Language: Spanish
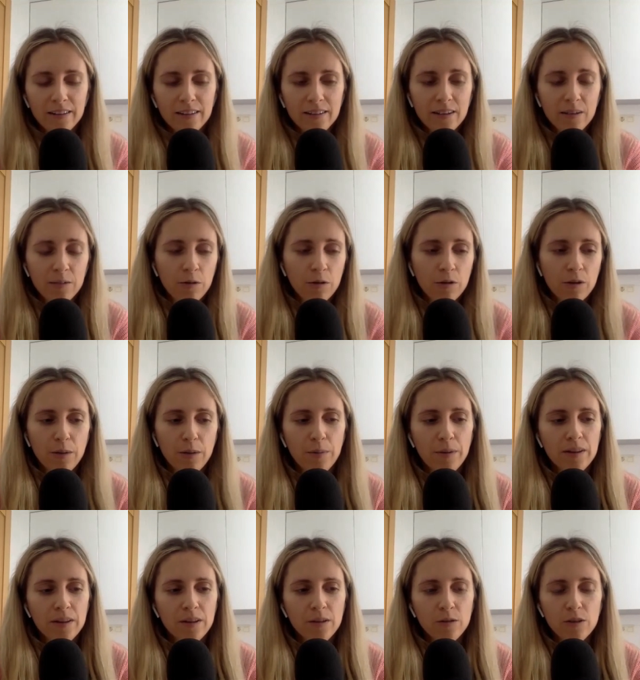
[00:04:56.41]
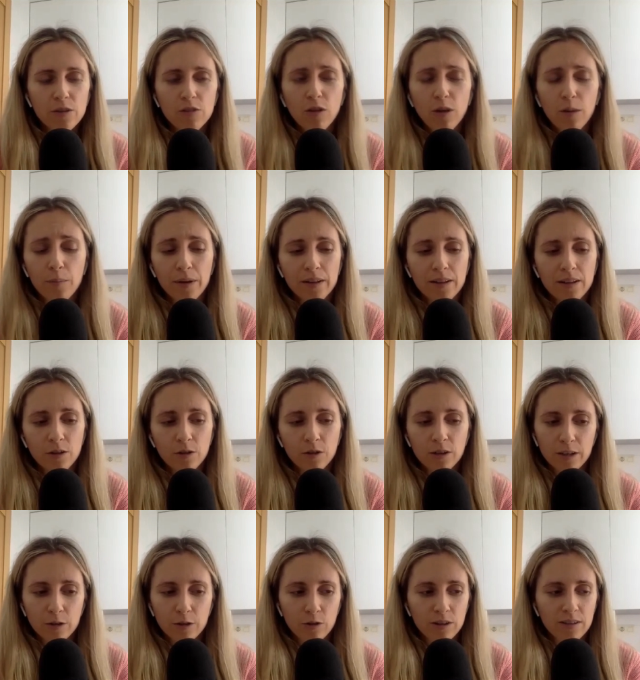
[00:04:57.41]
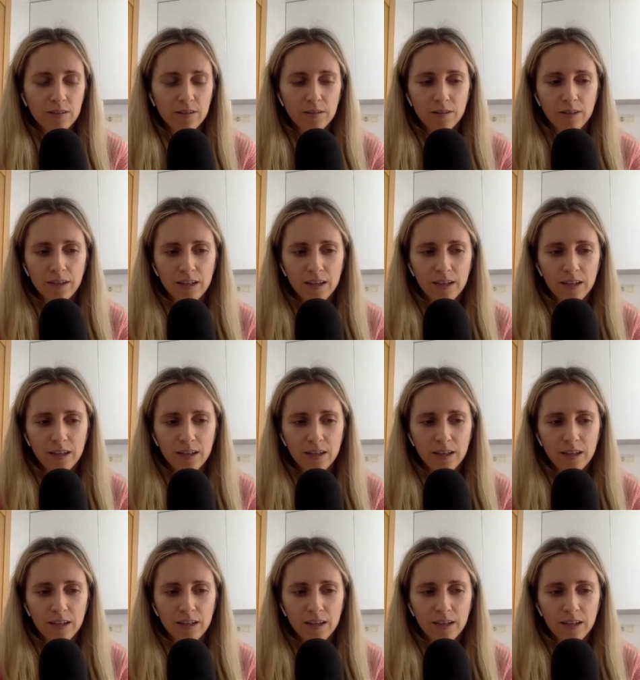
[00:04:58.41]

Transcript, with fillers: Así que bueno, he aprendido eso, he aprendido que no es